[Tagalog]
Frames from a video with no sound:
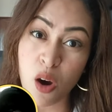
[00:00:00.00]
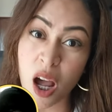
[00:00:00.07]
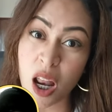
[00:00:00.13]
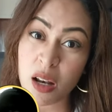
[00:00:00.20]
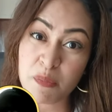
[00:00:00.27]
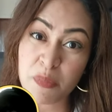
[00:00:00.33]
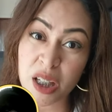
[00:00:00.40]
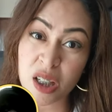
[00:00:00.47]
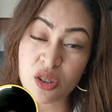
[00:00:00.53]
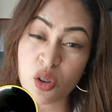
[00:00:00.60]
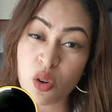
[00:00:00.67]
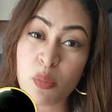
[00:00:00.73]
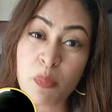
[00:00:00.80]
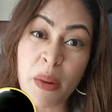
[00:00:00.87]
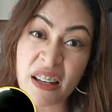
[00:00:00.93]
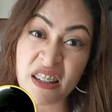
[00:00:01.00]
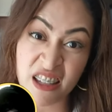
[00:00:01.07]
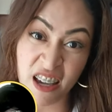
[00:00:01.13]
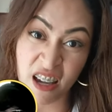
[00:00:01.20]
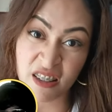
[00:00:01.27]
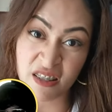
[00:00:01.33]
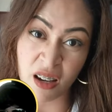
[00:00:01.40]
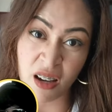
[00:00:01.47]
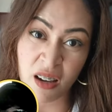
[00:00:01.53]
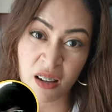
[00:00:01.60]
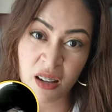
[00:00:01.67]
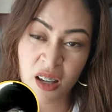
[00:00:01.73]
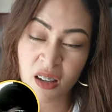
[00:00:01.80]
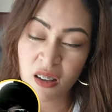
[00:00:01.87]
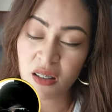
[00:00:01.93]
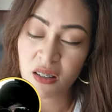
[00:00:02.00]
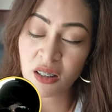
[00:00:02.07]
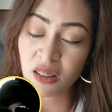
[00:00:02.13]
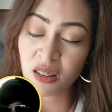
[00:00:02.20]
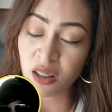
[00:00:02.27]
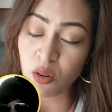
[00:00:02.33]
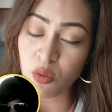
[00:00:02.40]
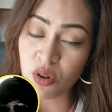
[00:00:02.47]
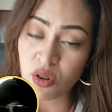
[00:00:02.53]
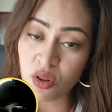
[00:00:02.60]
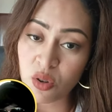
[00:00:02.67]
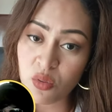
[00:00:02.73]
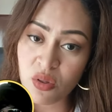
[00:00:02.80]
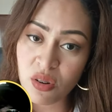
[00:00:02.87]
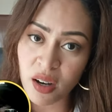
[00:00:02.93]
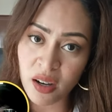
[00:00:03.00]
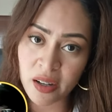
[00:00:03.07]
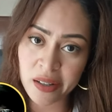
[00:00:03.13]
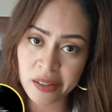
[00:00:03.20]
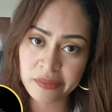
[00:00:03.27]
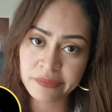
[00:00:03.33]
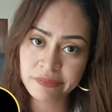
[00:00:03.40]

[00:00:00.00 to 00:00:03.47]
albinong balyena, hindi kita uurungan.